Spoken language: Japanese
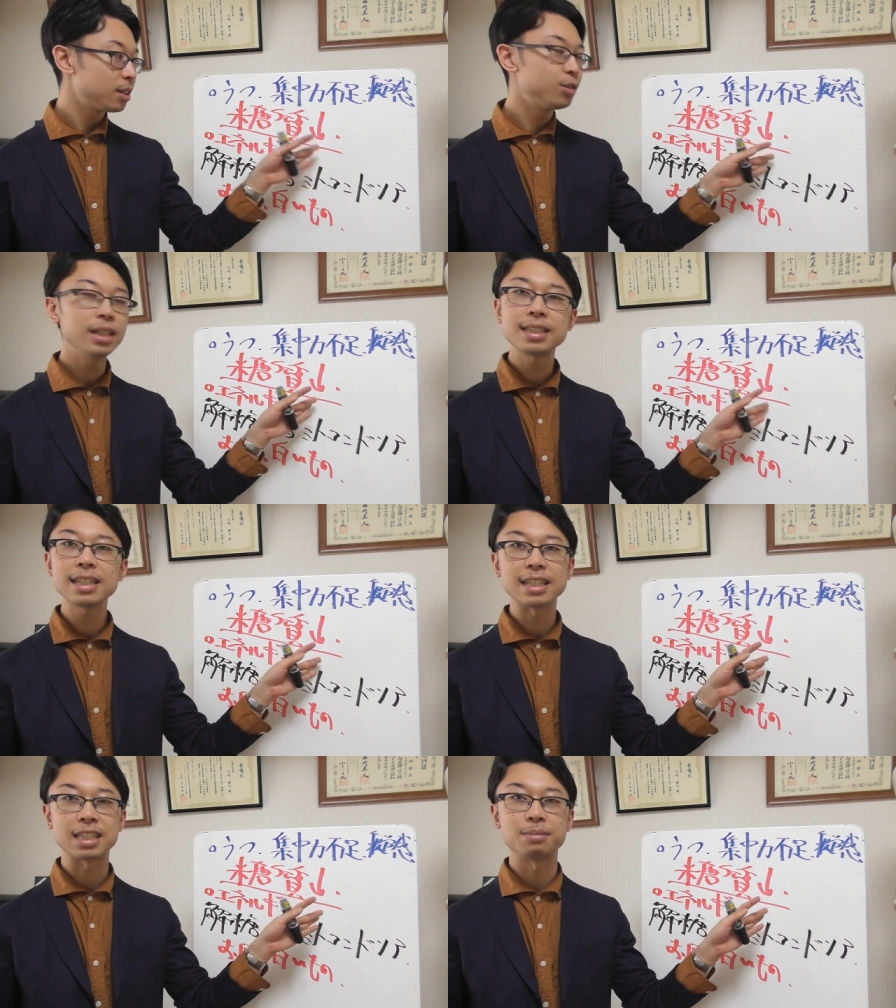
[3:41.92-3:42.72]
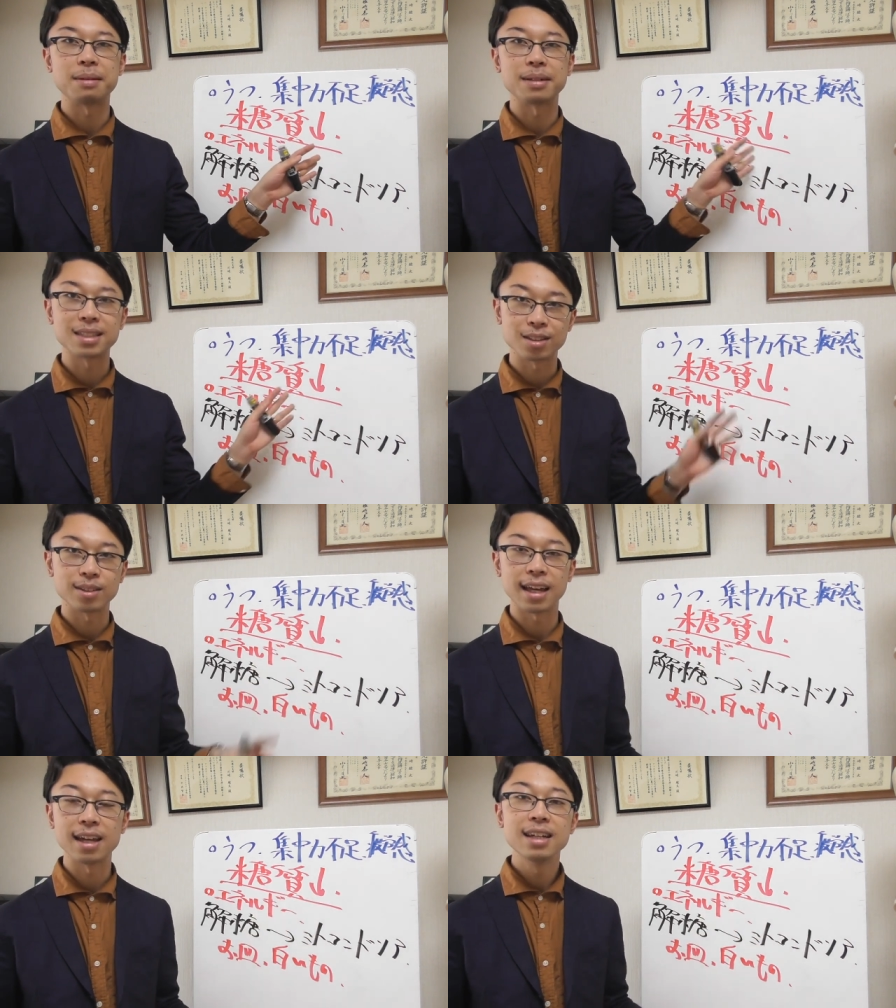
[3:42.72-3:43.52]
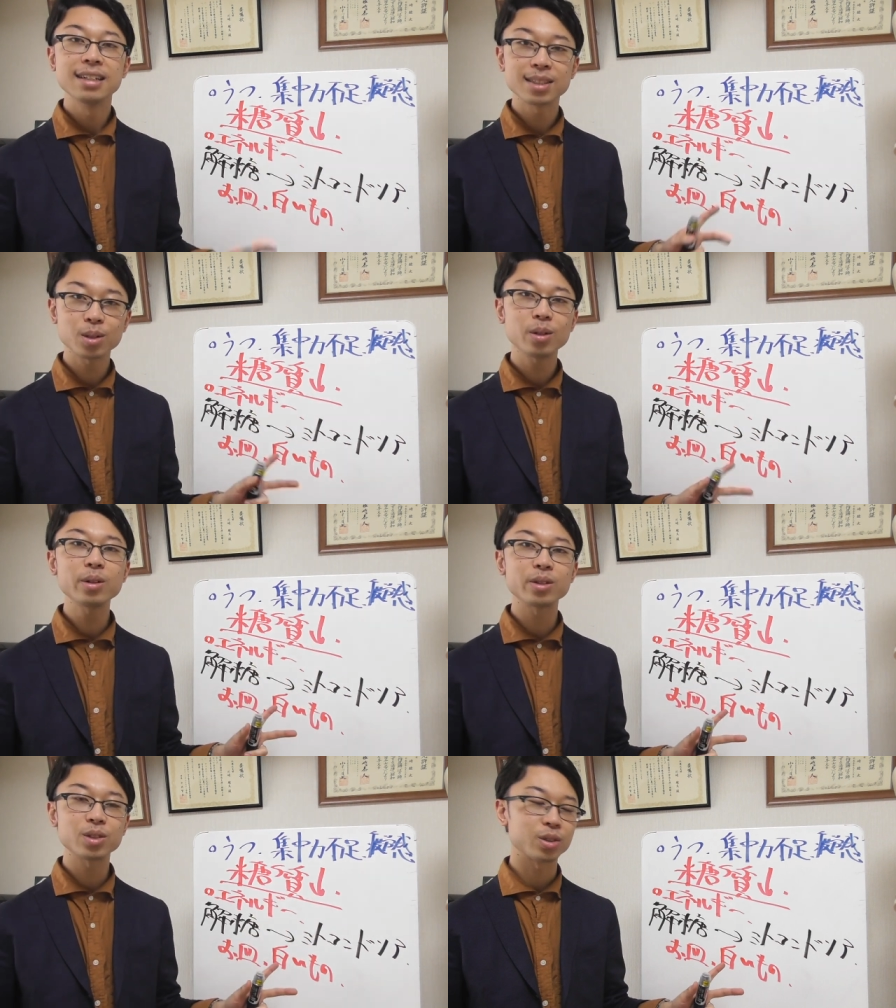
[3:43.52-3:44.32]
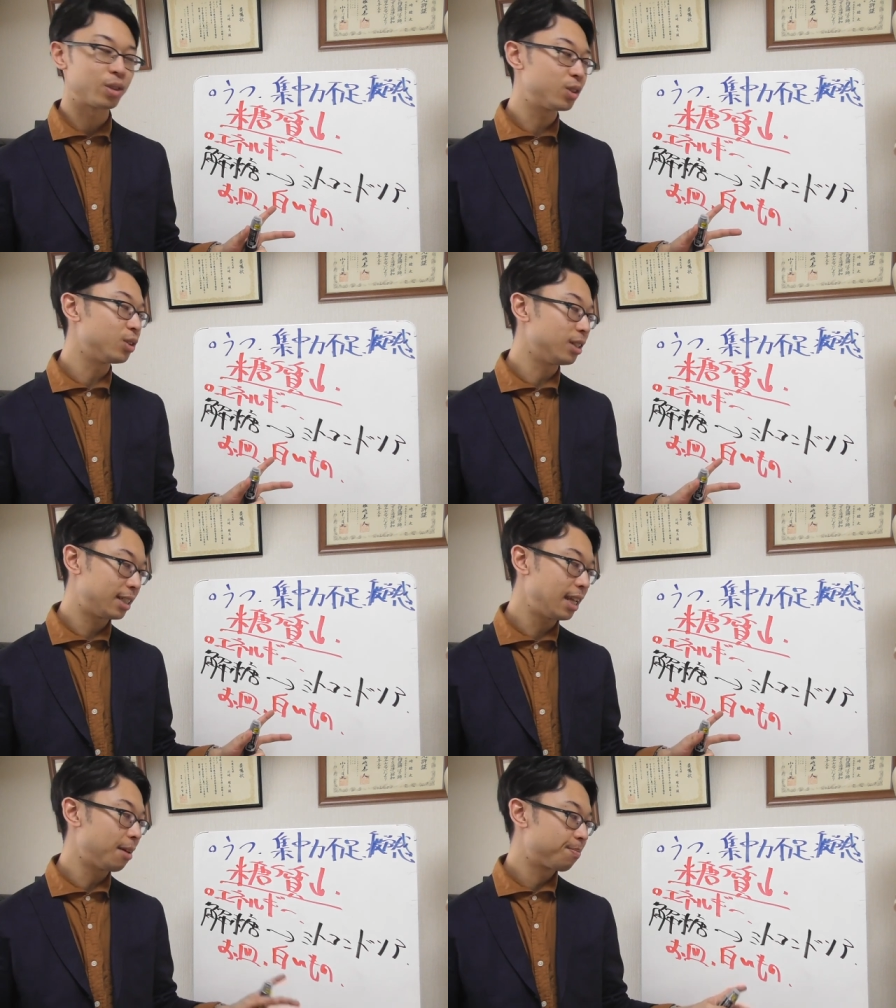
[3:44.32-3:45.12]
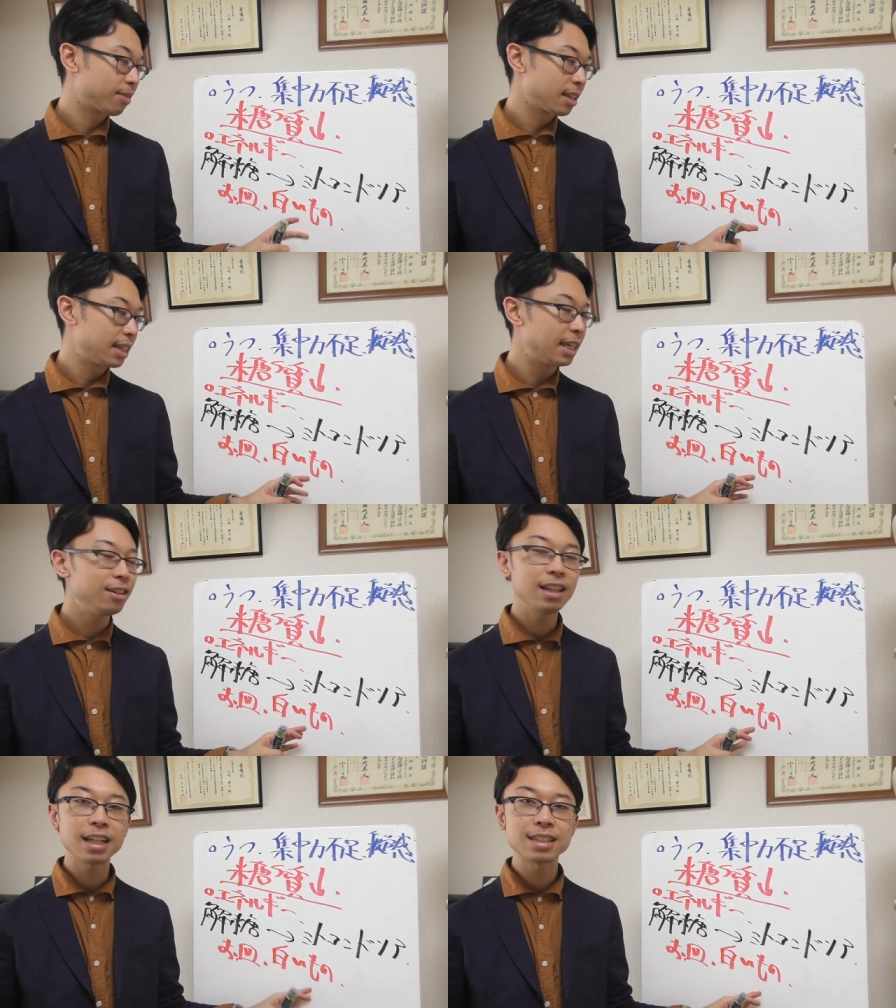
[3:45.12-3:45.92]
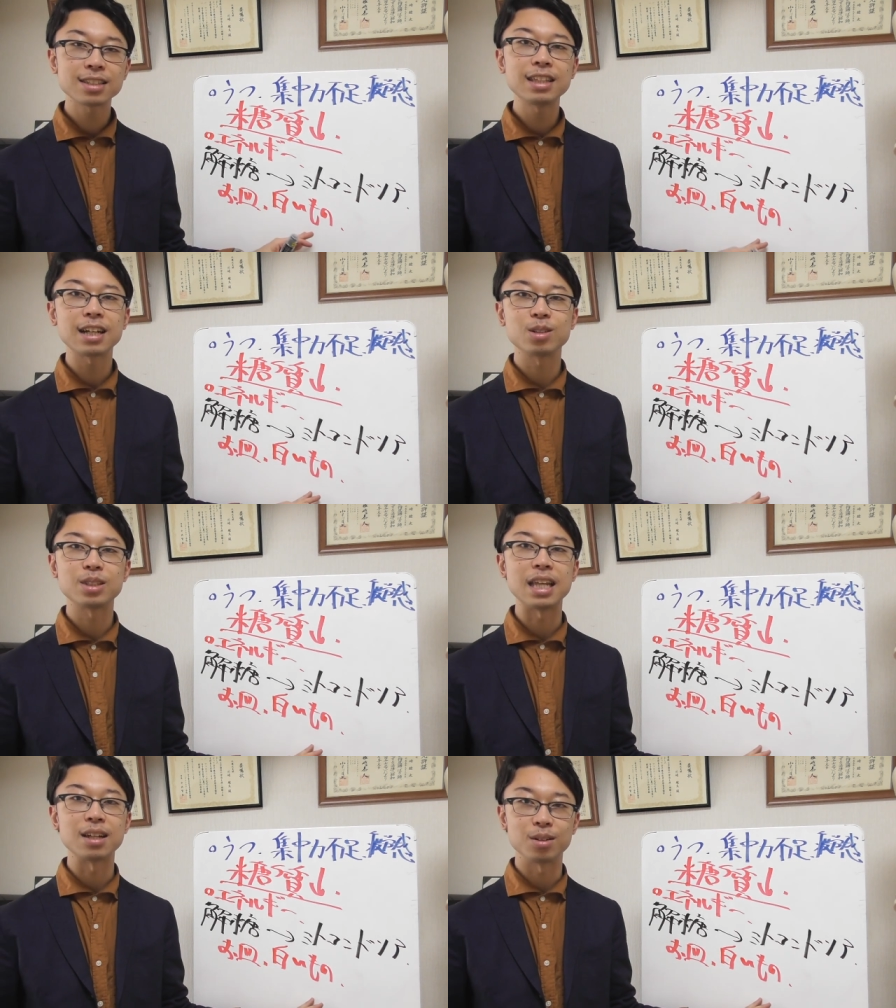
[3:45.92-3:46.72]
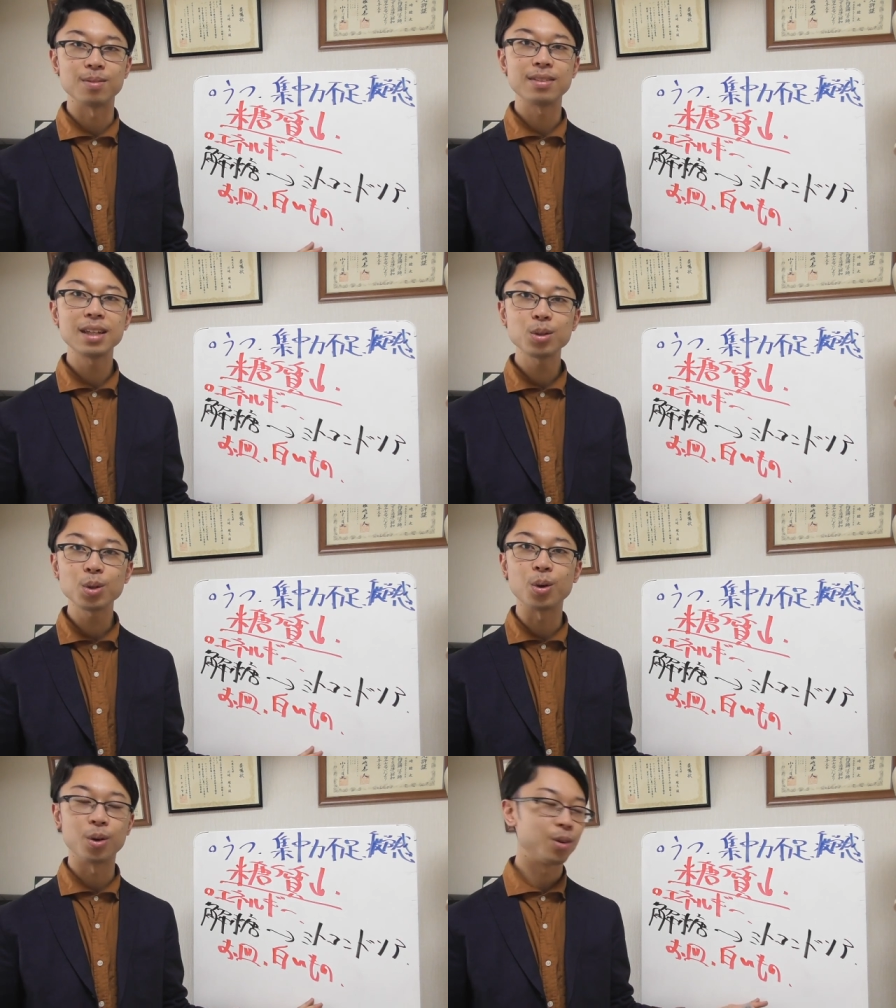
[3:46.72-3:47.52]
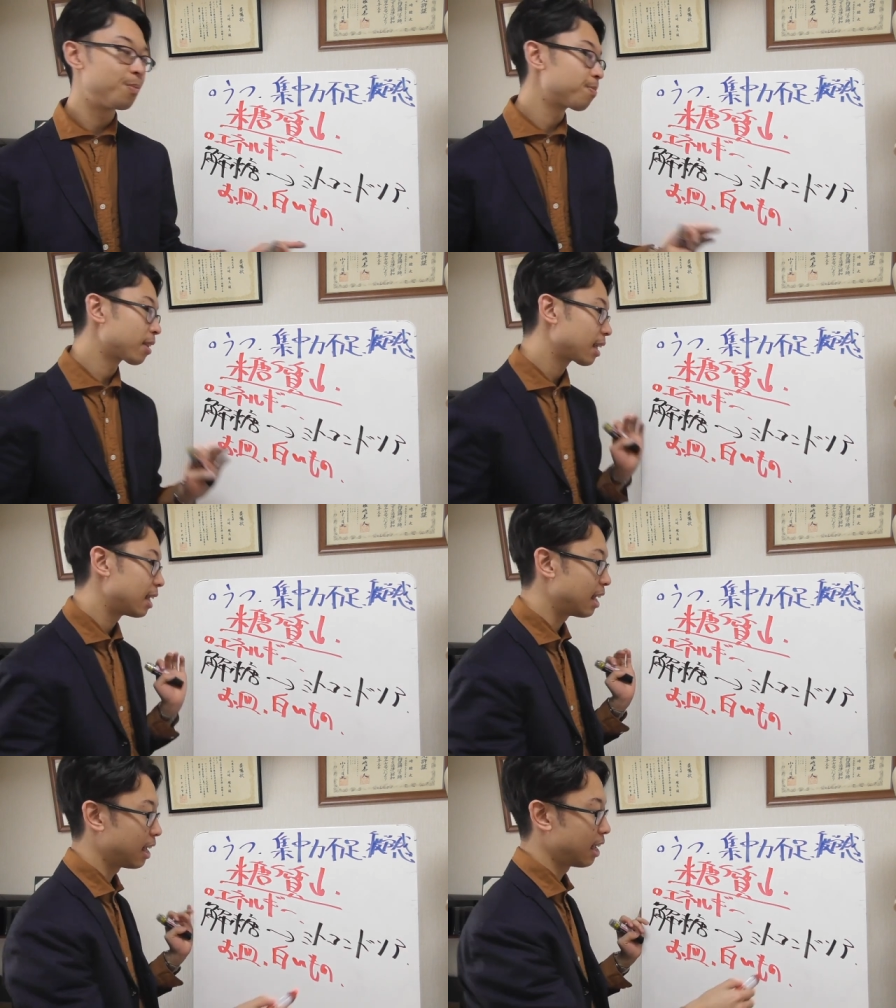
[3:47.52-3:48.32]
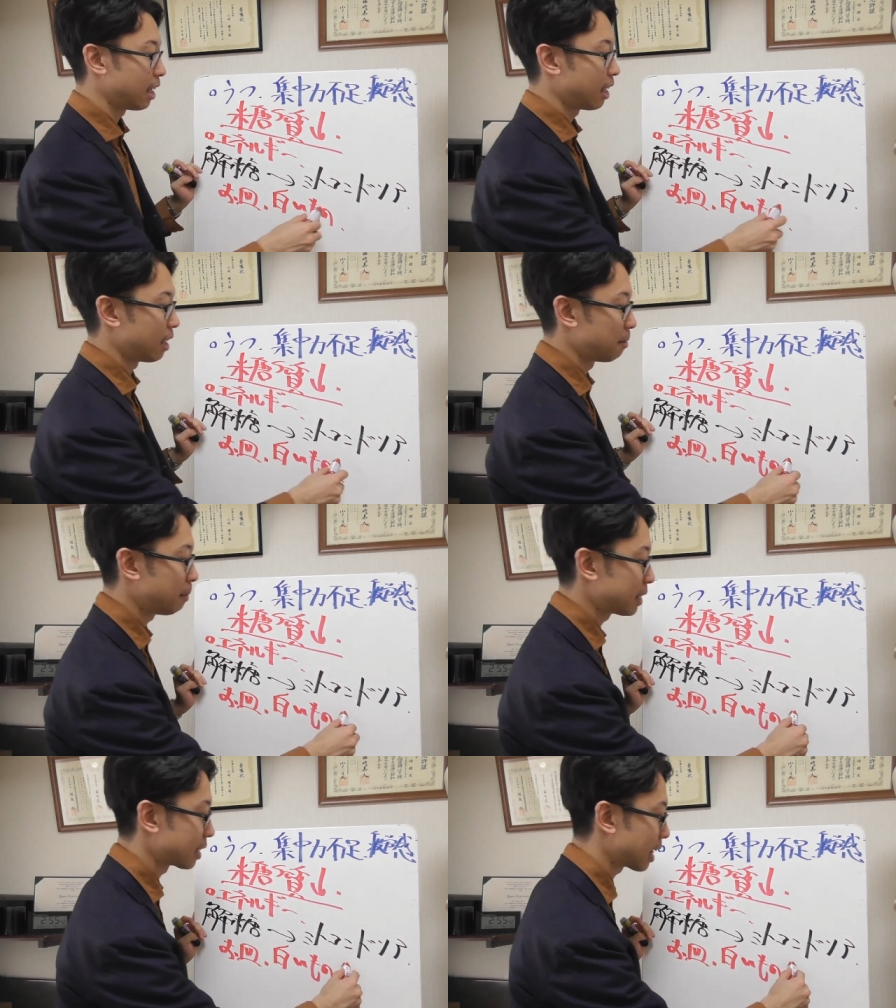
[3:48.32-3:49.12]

増えすぎてしまいますので、そこをちょっと注意してできるだけ少なくしていくってことを、えー、まず